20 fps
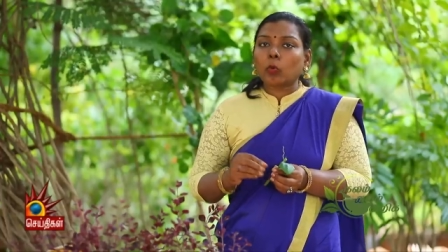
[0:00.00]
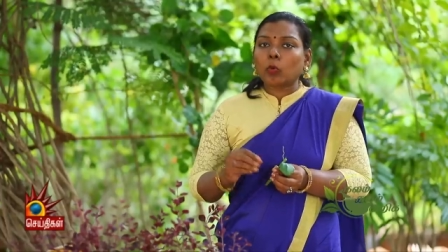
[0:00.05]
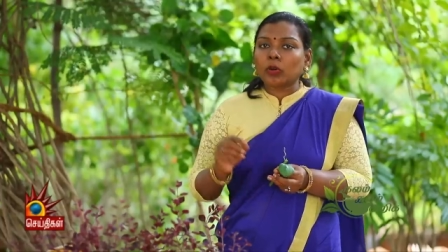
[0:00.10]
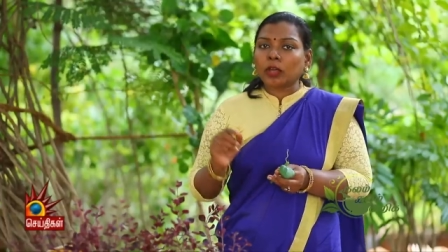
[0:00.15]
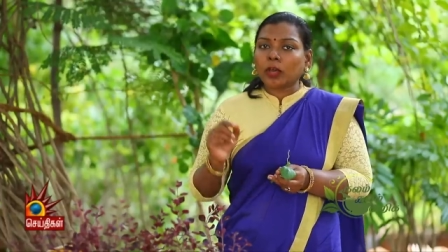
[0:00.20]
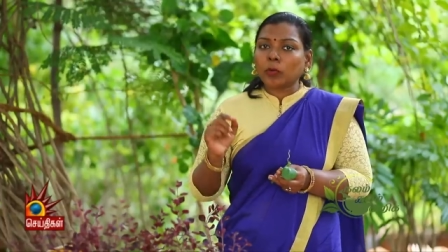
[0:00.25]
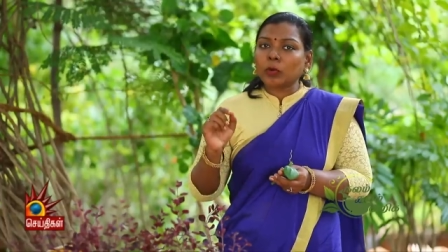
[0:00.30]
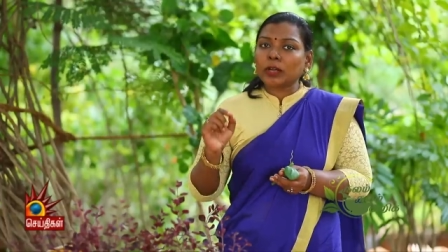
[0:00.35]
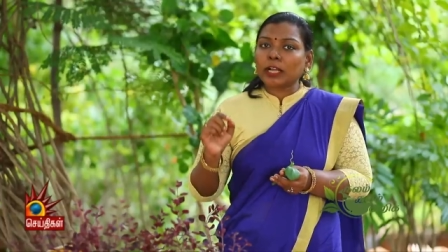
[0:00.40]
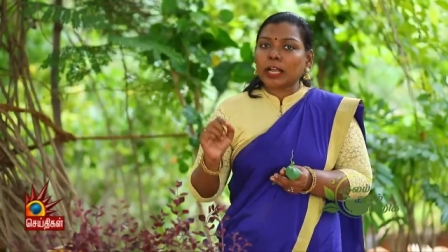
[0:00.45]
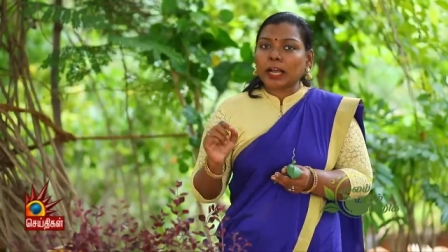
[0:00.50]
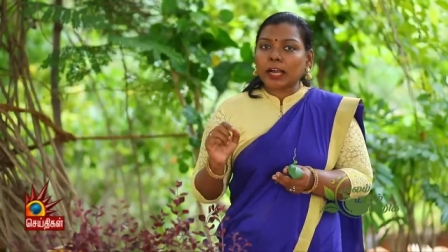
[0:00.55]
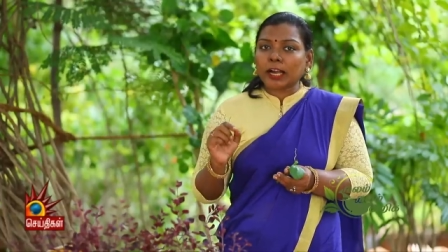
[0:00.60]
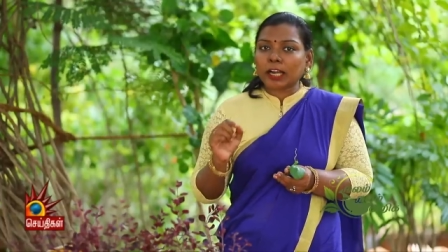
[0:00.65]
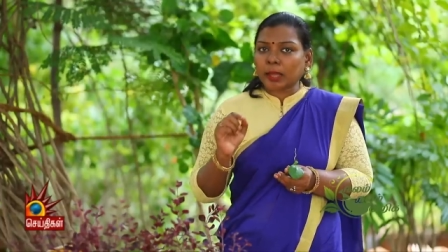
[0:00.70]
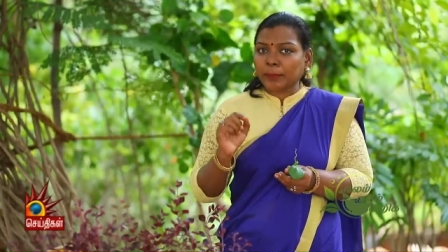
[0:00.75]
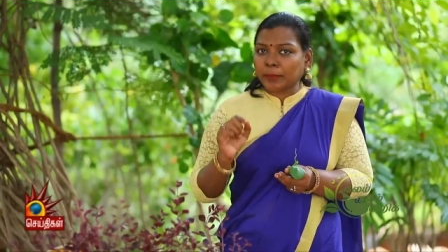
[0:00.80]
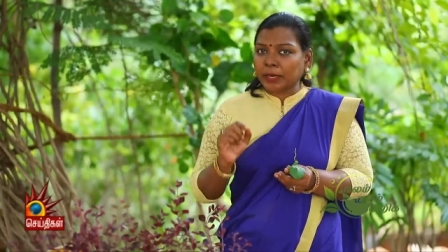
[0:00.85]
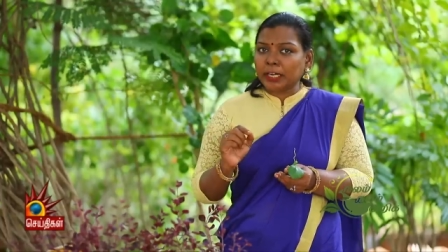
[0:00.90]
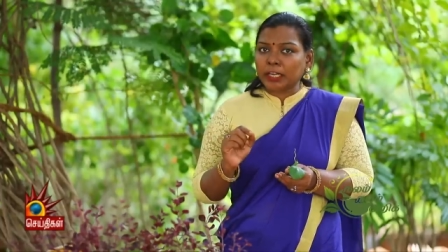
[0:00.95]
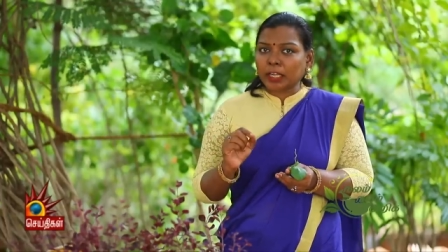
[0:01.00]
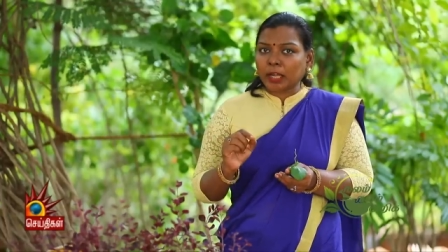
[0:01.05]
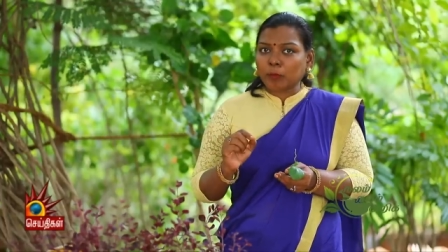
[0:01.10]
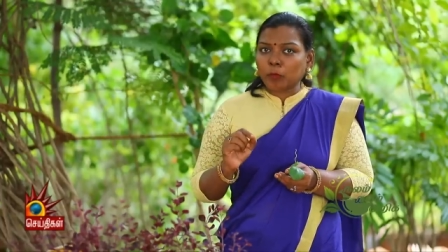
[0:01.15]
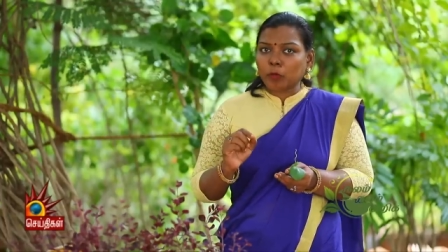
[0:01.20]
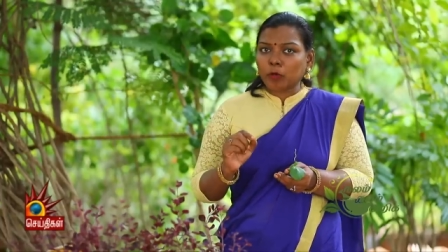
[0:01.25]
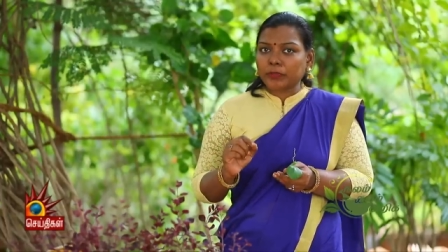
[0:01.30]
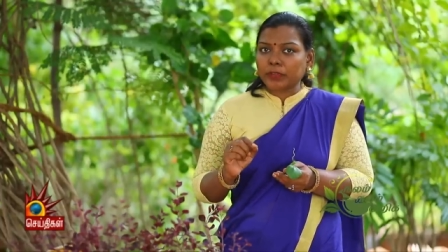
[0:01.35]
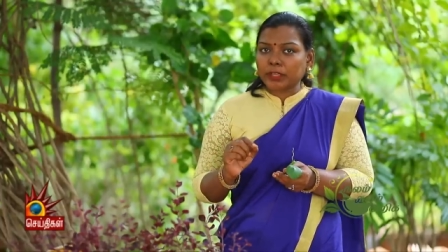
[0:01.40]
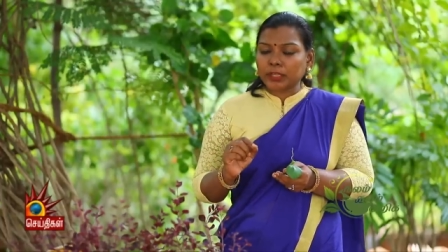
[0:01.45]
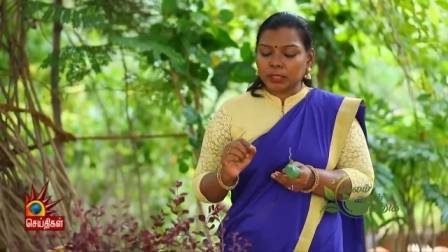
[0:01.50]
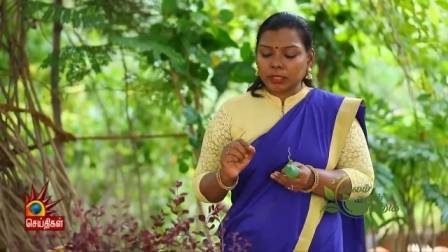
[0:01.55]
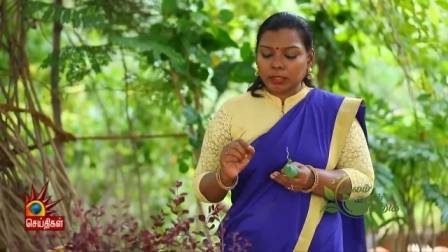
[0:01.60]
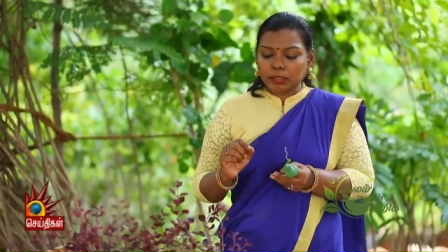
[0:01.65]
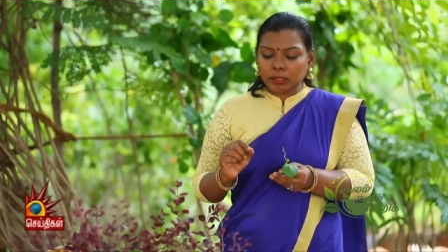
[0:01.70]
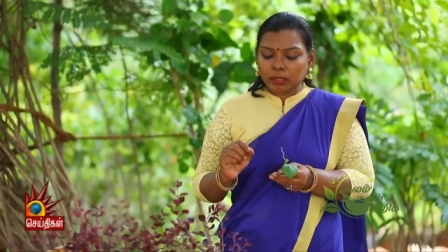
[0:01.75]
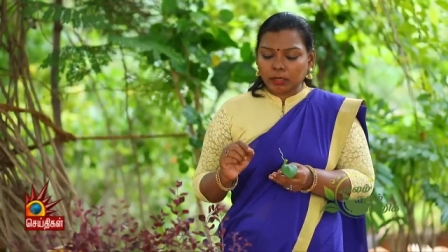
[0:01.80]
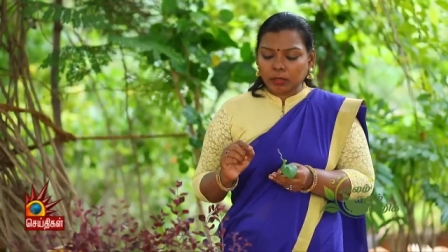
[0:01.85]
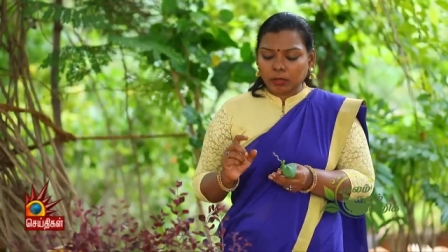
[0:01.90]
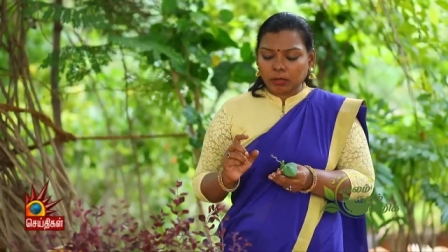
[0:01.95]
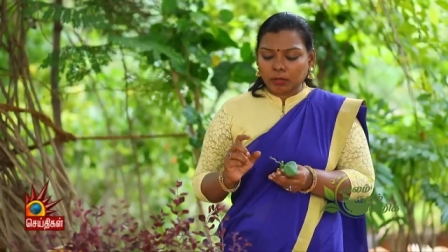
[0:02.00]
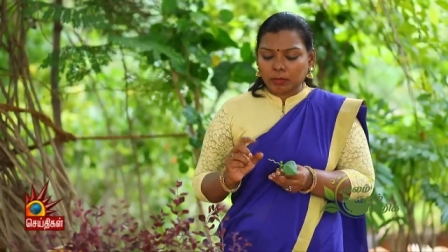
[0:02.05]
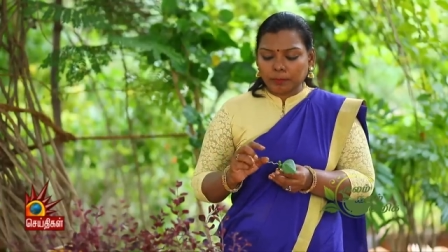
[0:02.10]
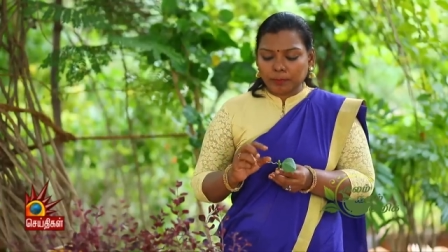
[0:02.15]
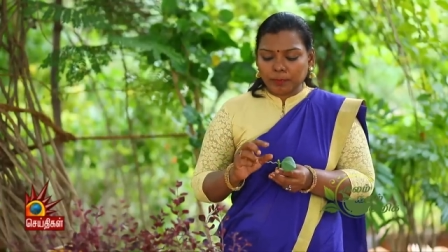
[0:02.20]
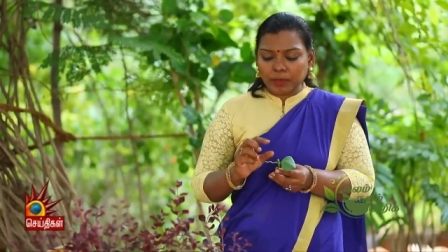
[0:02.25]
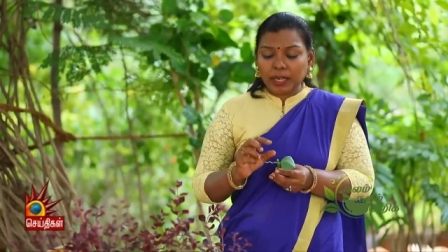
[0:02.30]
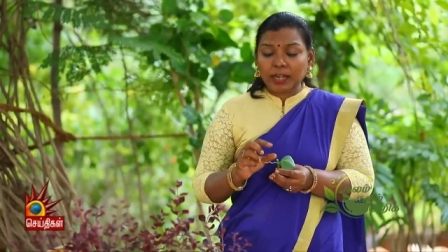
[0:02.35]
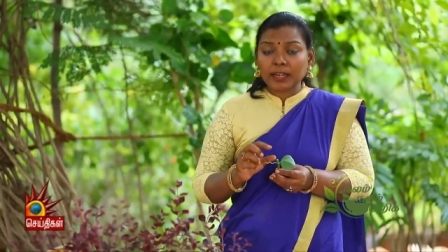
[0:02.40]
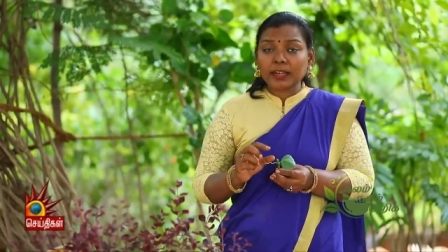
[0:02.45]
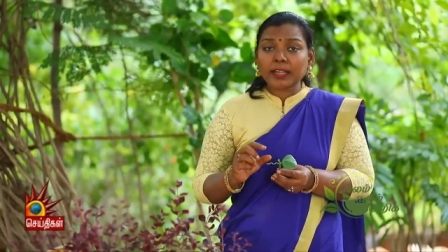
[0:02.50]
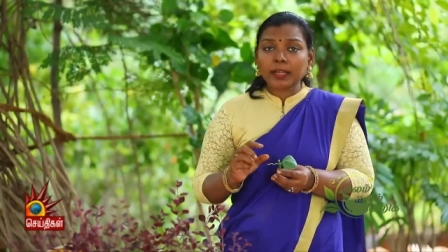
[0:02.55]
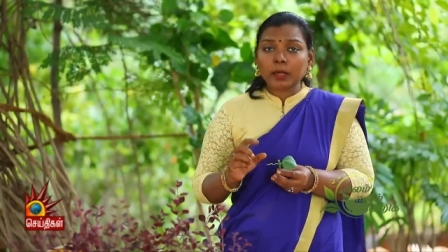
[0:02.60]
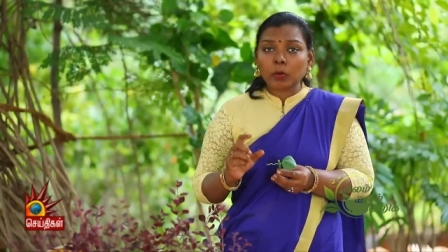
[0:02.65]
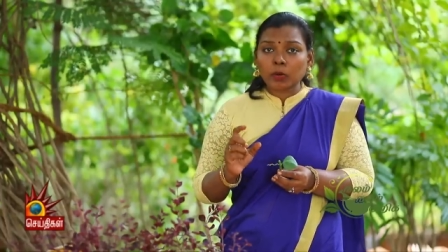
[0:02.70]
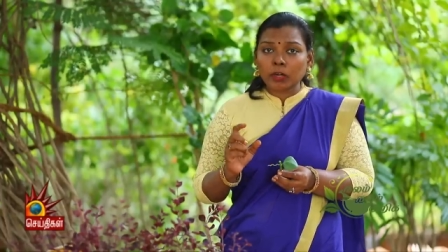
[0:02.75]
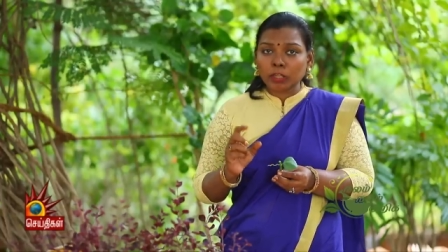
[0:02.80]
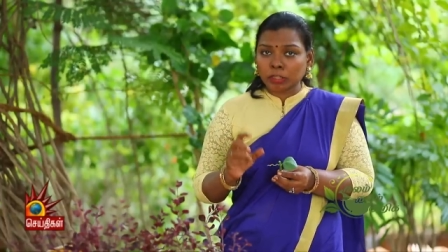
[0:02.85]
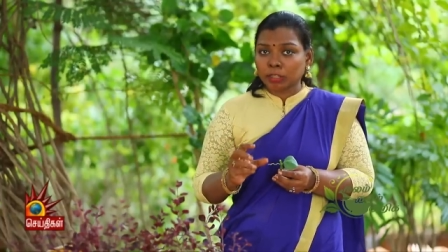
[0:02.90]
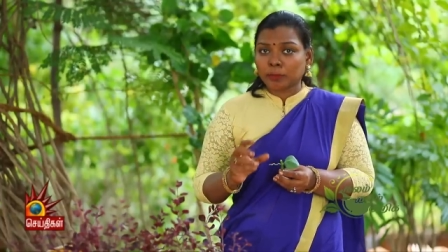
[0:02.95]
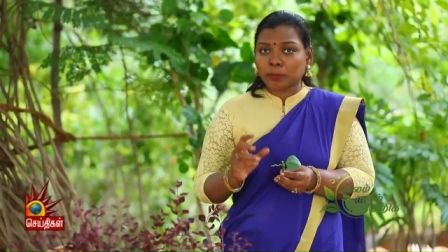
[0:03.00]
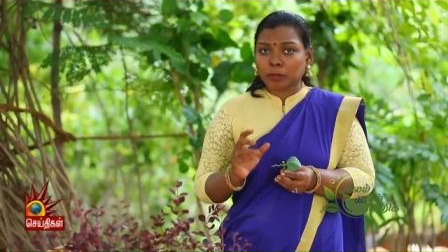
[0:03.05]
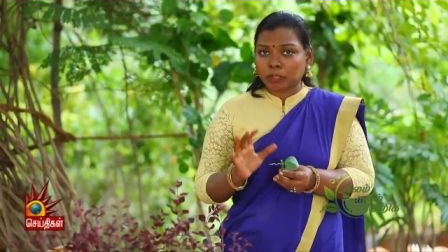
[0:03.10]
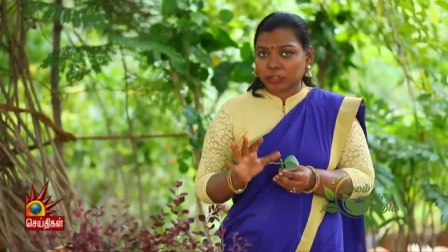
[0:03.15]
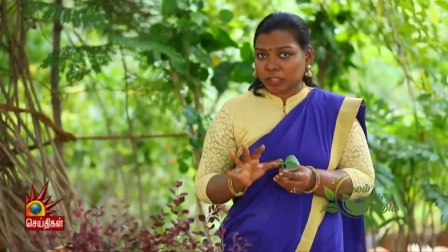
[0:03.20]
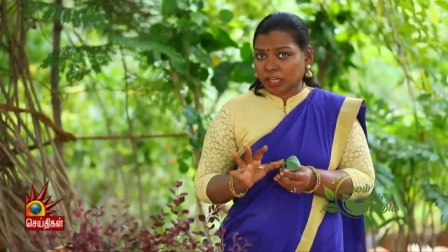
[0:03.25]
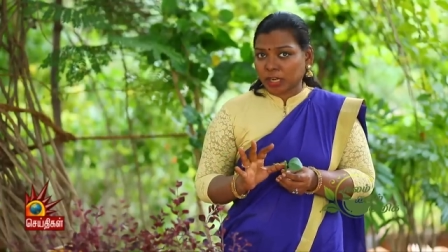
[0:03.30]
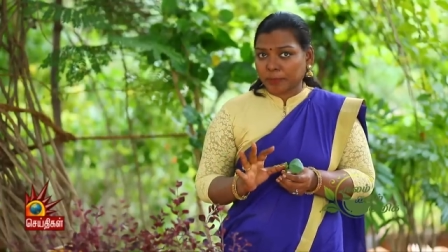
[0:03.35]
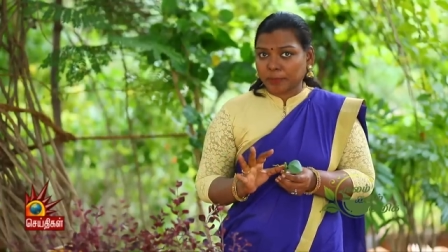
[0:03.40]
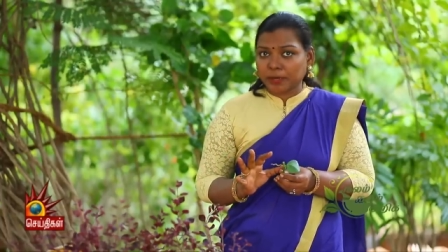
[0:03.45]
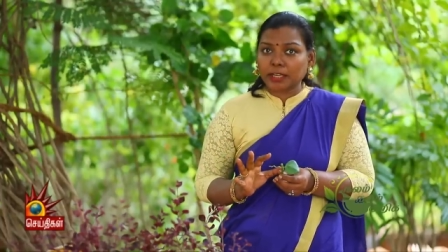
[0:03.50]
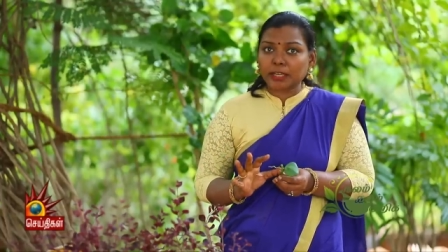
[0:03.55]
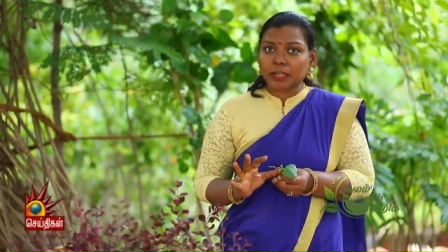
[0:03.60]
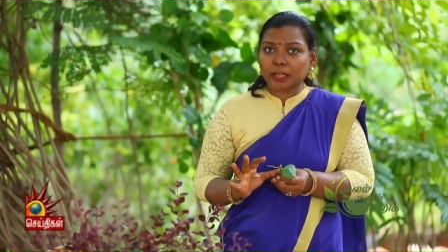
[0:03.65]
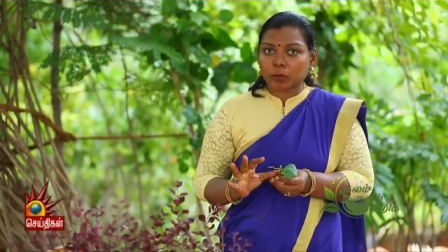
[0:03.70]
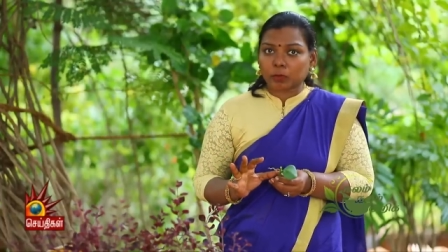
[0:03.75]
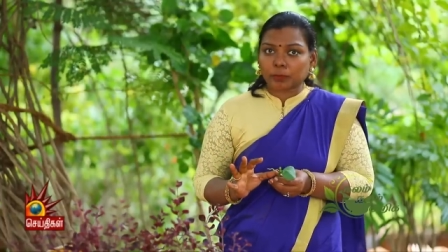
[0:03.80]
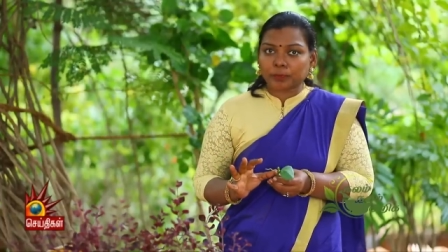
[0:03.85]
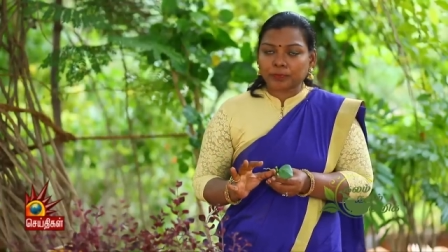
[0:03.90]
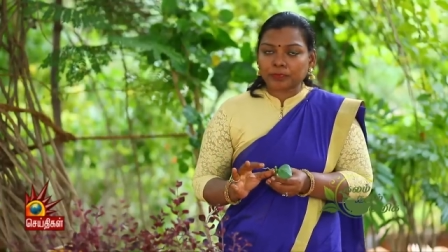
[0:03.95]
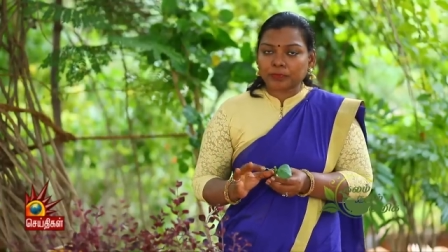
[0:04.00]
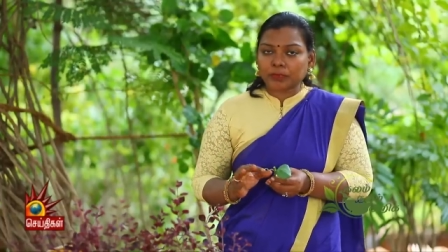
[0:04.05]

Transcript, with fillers: உணவுக்காக நம்ம எடுக்கும்போது பிரண்டை கொழுந்து மட்டும்தான் நம்ம எடுக்கணும்